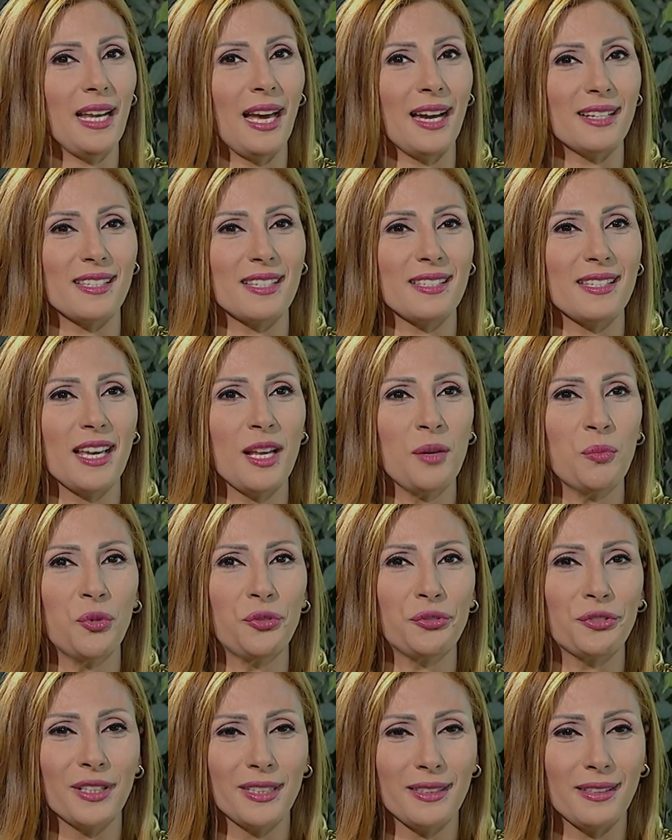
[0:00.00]
الحساسية
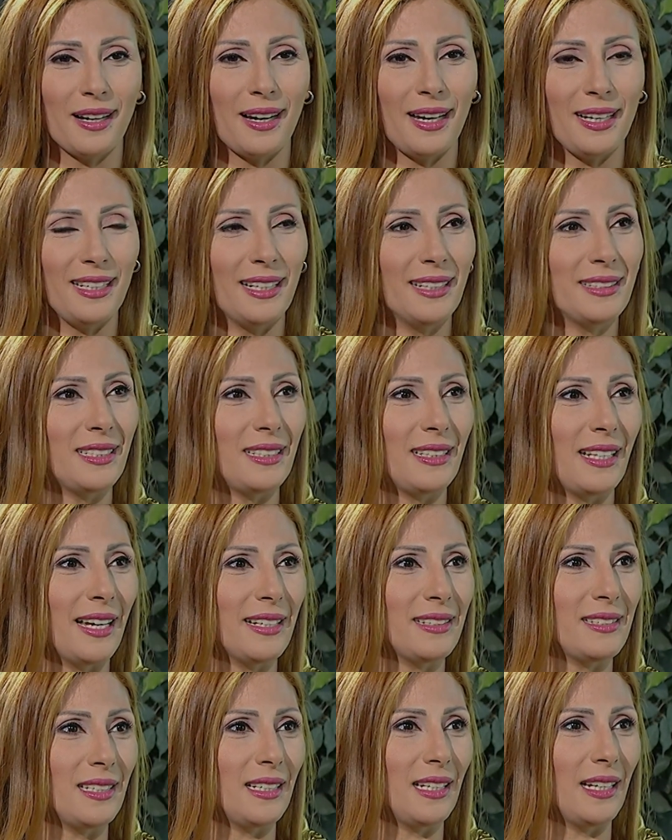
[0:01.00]
المفرطة التي
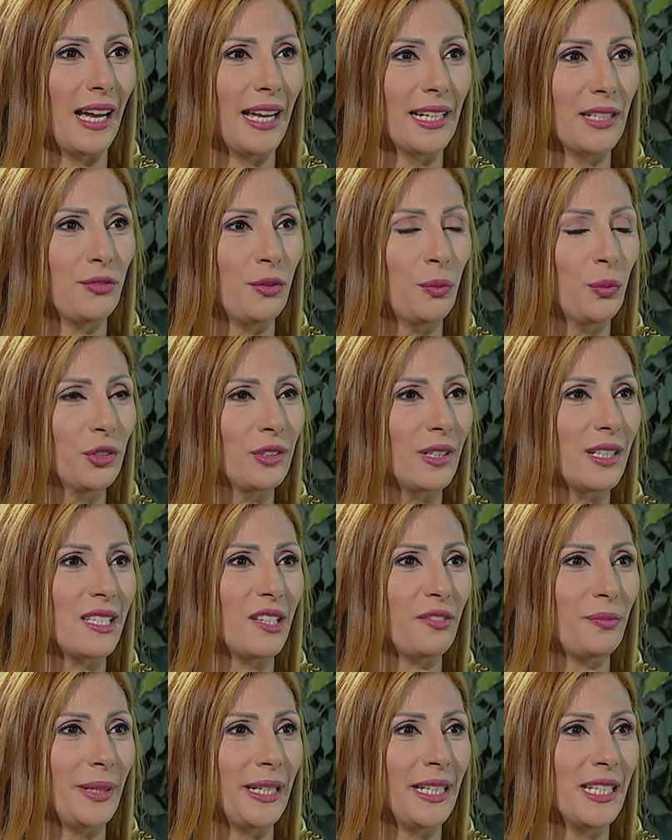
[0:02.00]
تأتي يعني في
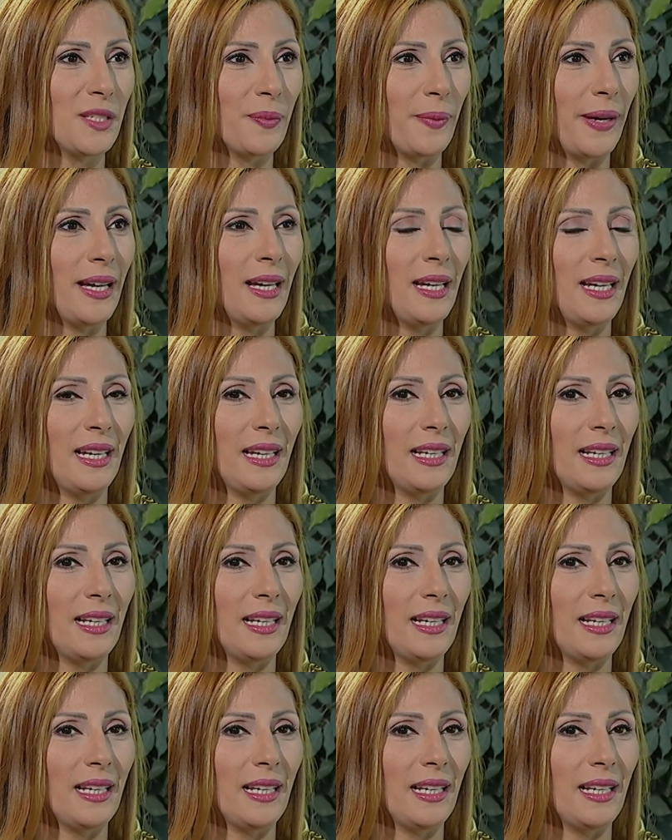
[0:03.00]
المنتصف بالنسبة